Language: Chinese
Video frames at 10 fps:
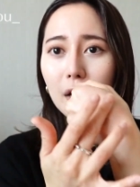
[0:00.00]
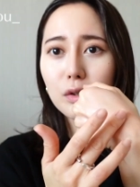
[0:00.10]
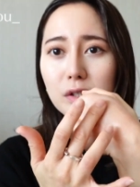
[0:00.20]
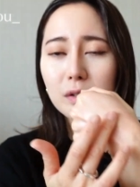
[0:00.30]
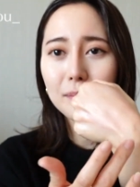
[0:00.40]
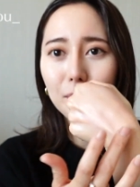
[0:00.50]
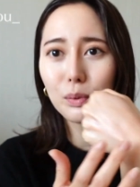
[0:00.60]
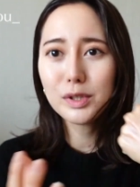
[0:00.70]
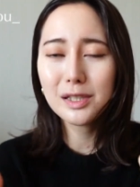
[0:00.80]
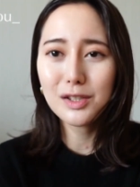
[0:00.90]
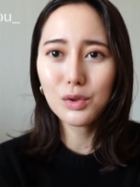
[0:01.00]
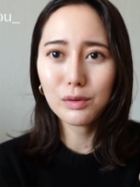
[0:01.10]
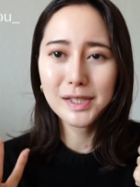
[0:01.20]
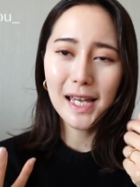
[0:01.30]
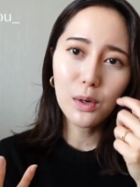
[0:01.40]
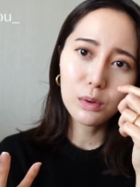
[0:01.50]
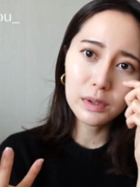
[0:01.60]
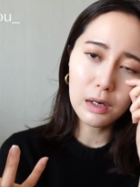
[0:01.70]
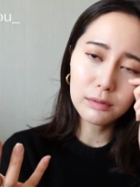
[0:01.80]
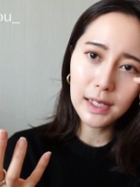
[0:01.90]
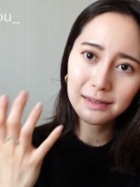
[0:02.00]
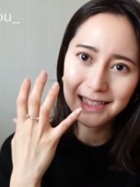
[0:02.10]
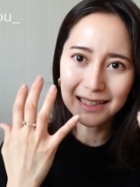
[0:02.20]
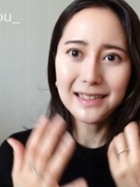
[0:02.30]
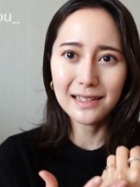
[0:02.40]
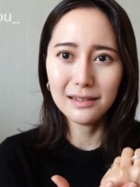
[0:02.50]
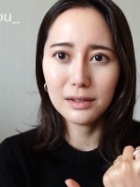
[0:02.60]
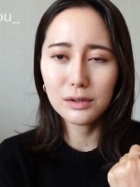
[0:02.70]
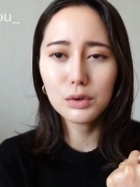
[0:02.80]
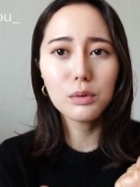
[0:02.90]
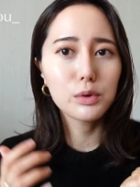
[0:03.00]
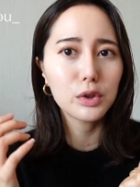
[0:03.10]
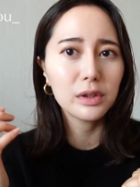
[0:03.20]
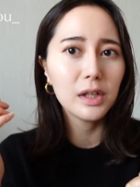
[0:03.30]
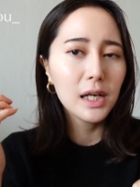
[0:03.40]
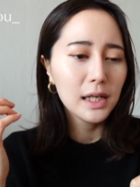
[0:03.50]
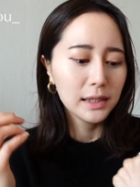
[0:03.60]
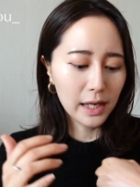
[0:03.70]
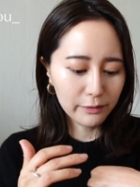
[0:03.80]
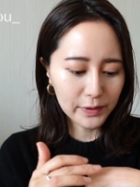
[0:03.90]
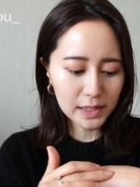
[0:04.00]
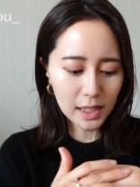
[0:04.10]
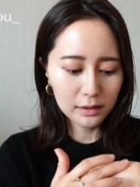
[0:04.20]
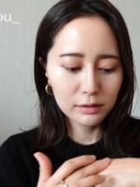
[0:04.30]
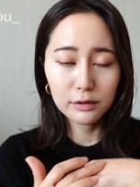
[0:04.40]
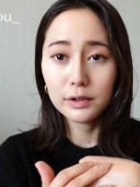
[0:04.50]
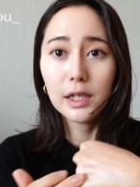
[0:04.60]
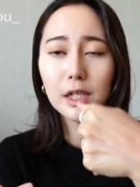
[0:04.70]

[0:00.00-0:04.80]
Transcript: 就是不是那种腮红膏那样黏黏的，所以我觉得它非常的